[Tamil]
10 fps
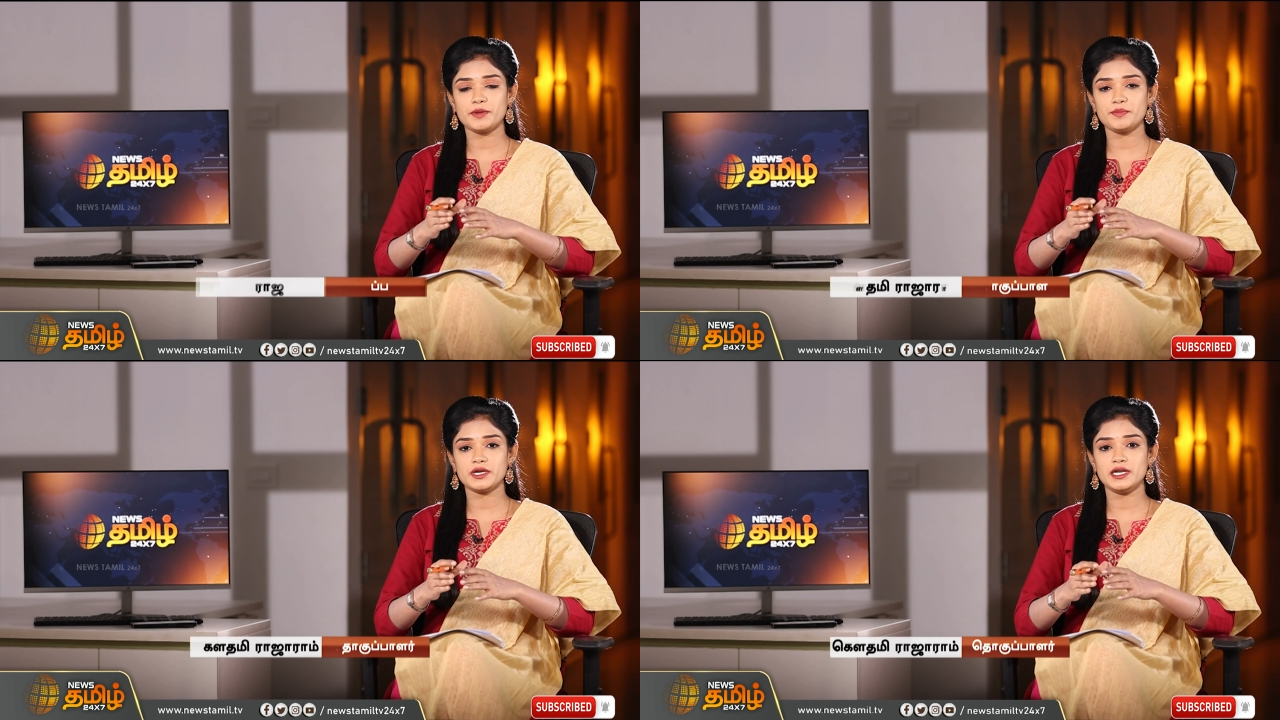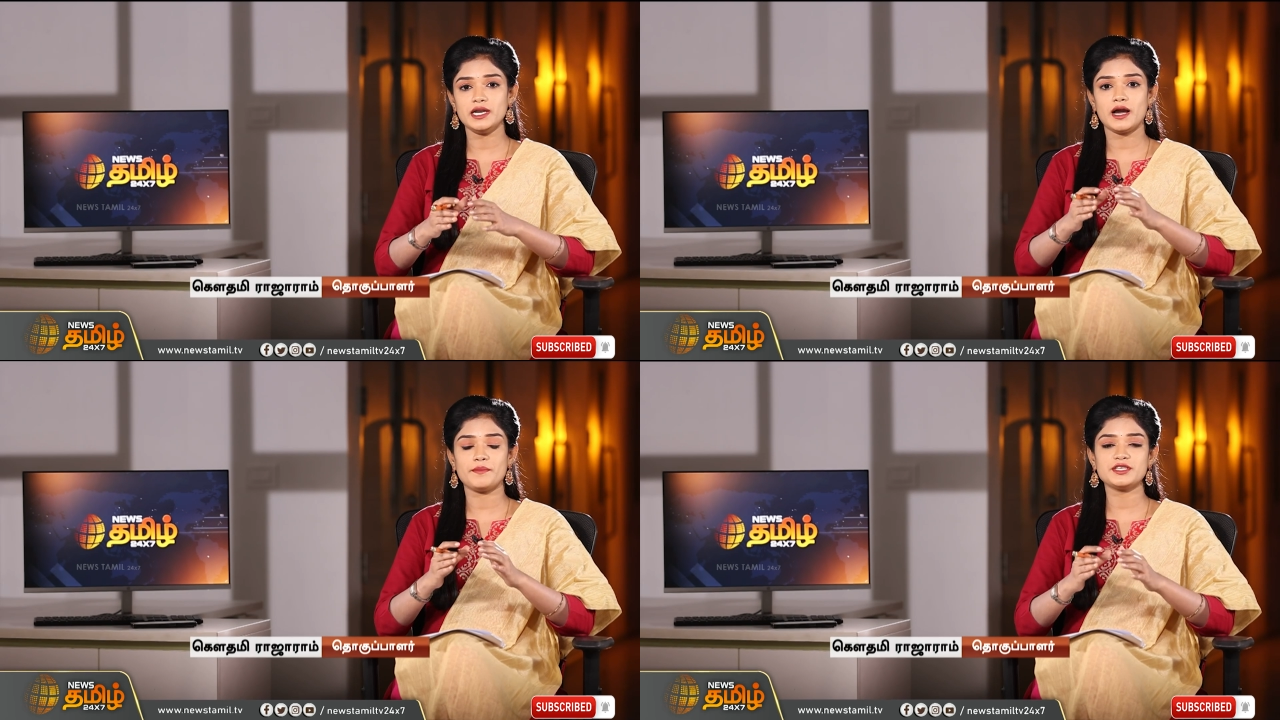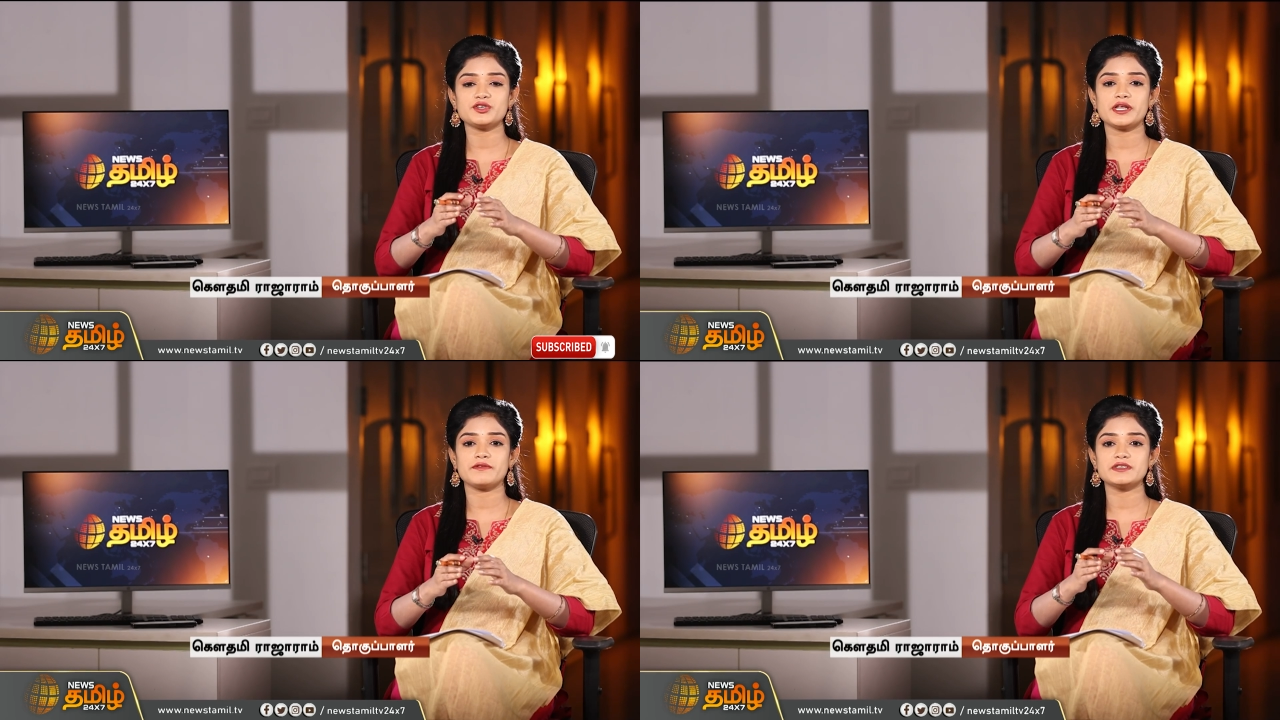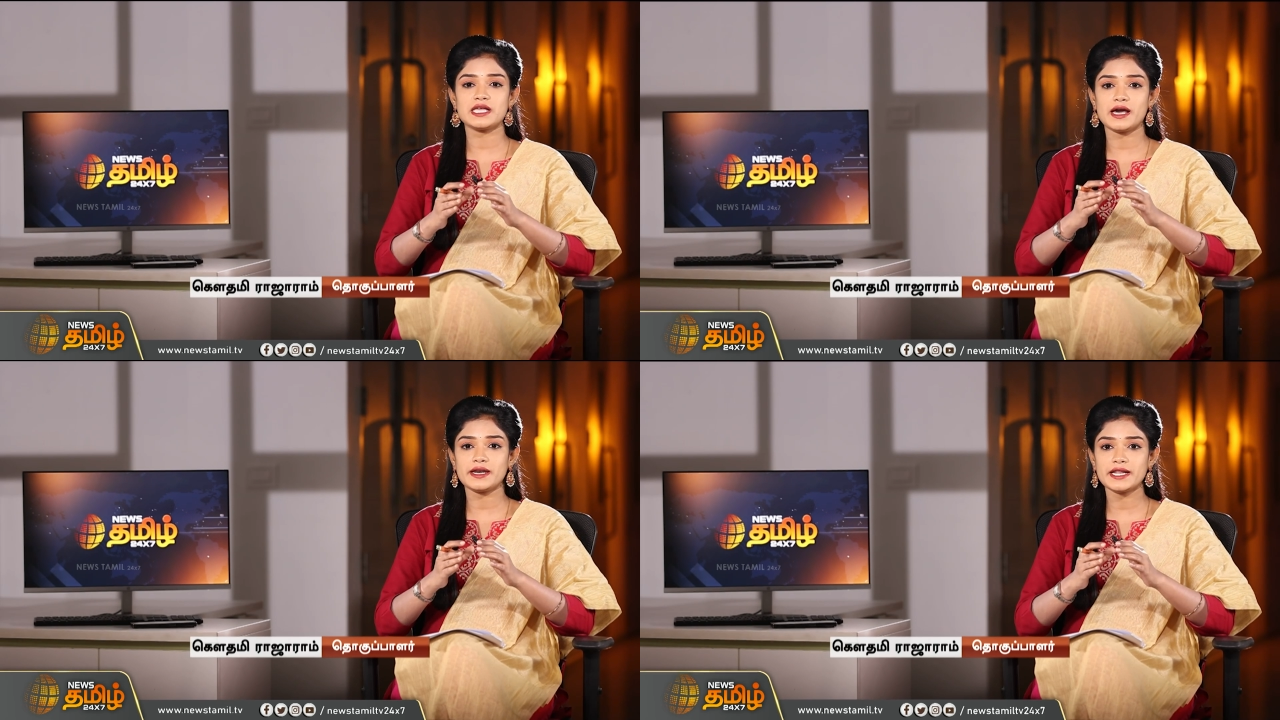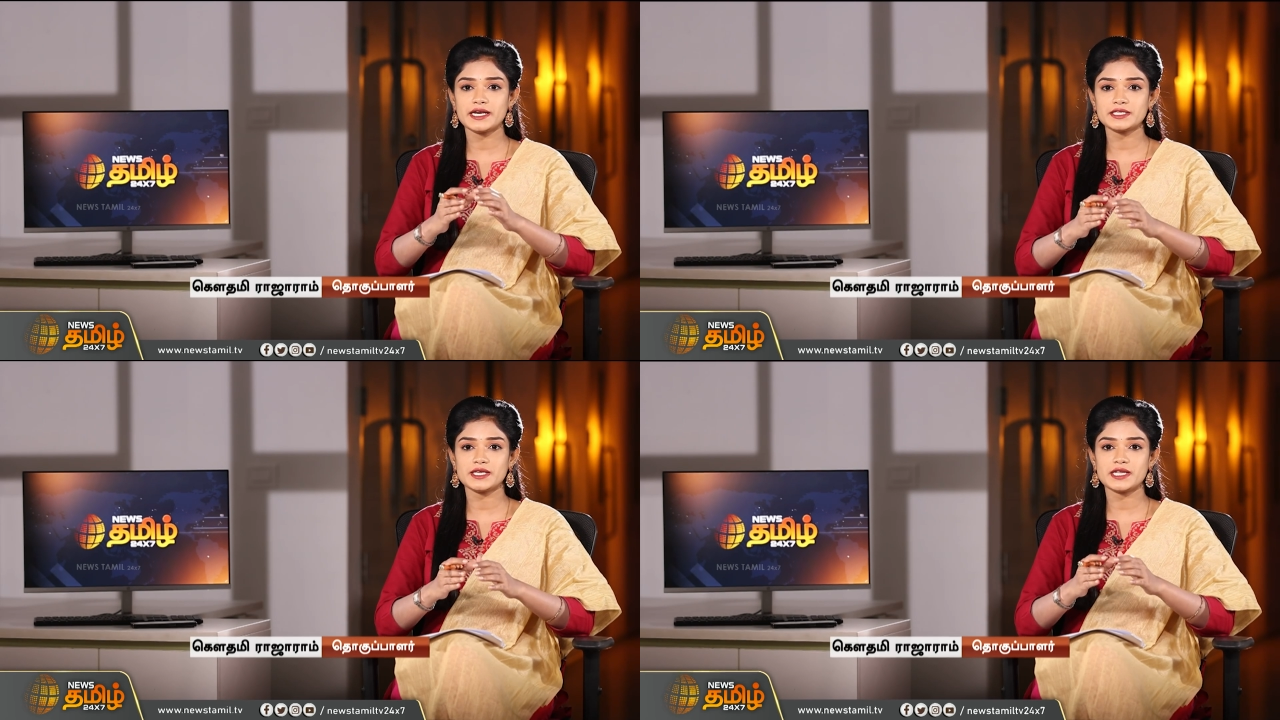அமைப்புகள் அமைச்சரை விசாரணை
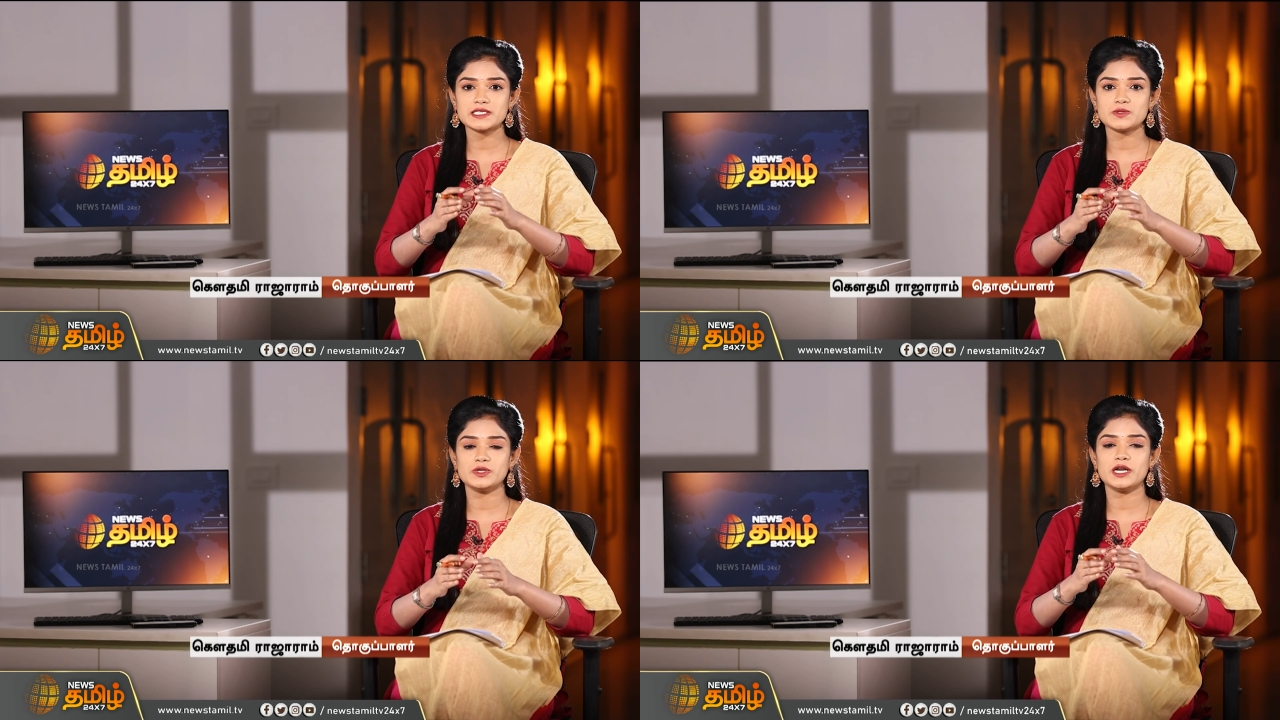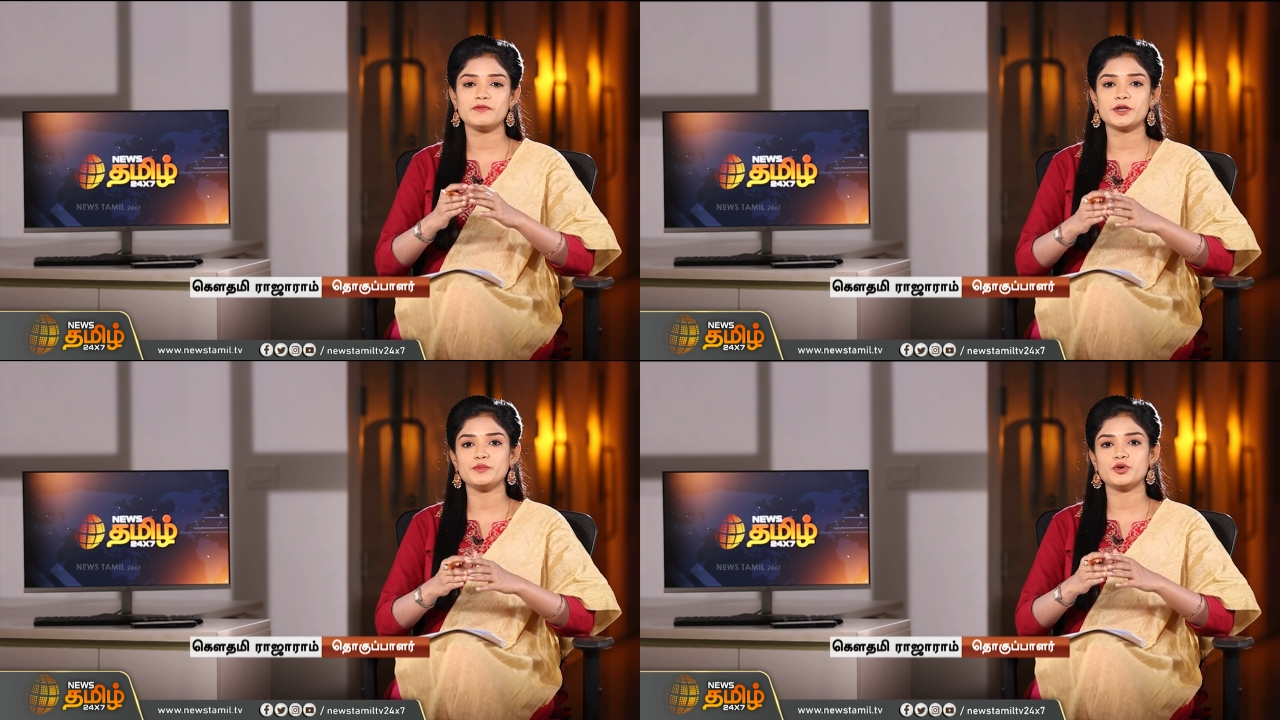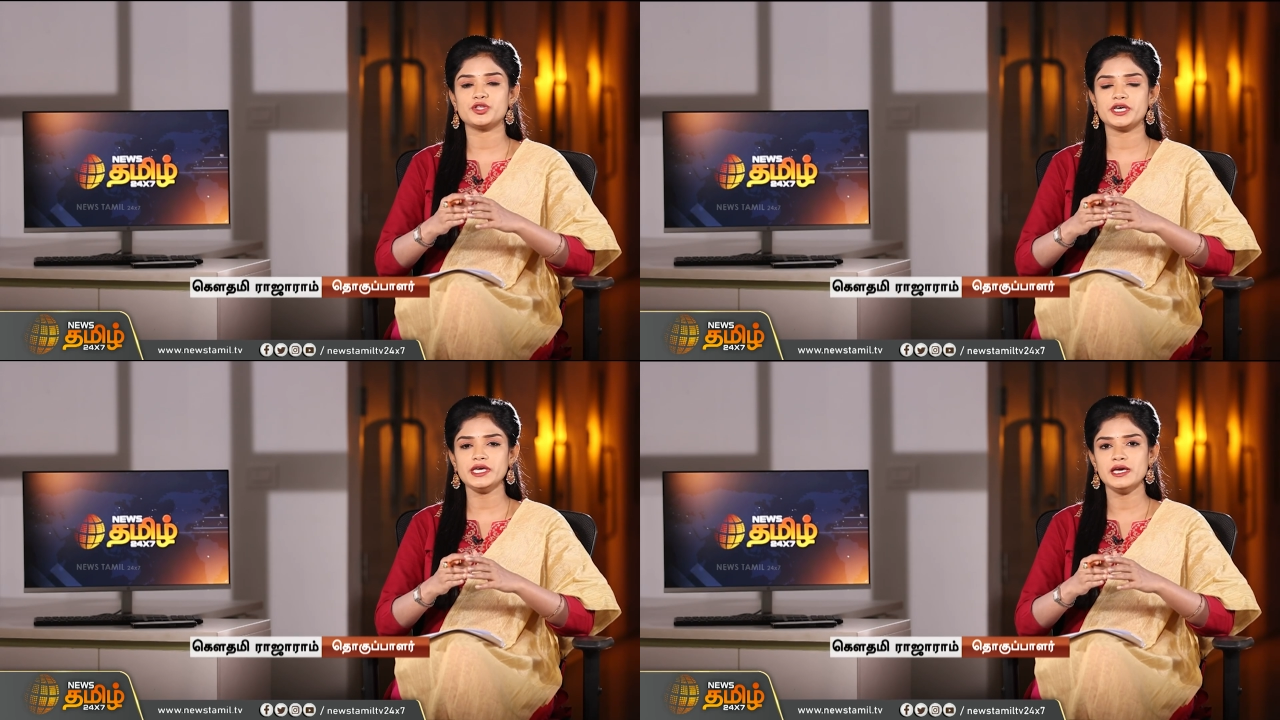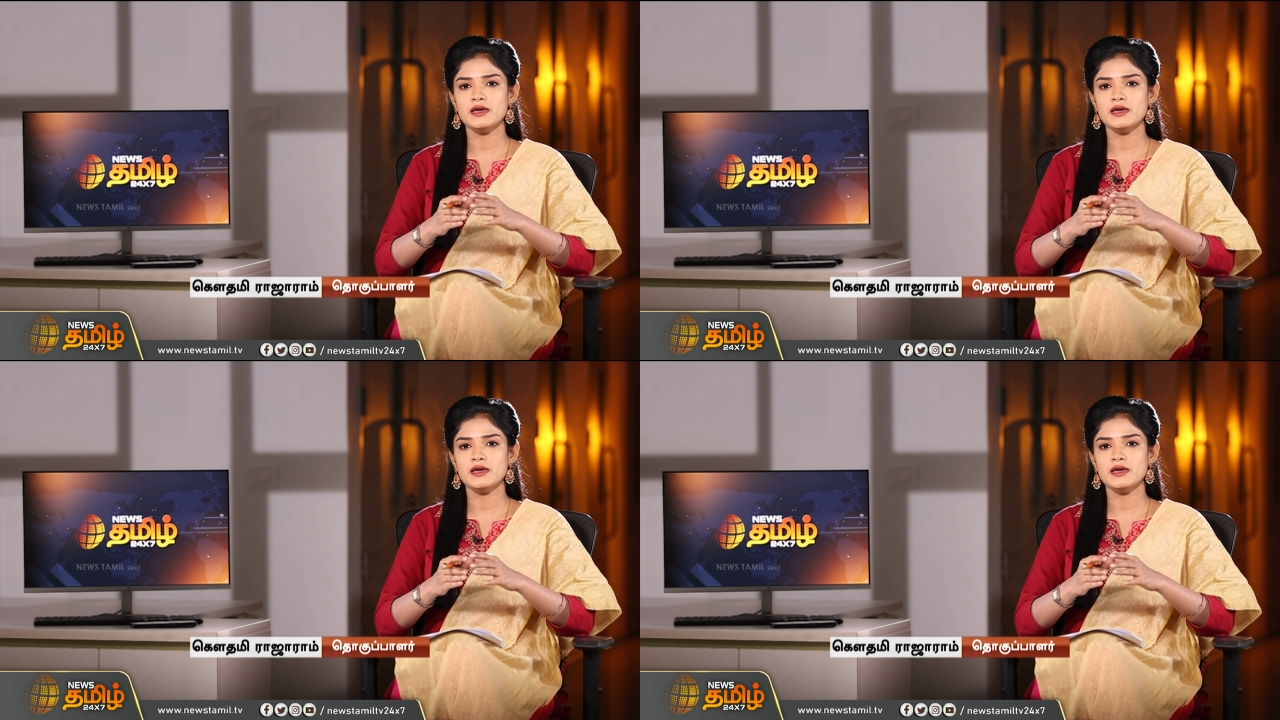நடத்துற சூழல் வரும்போது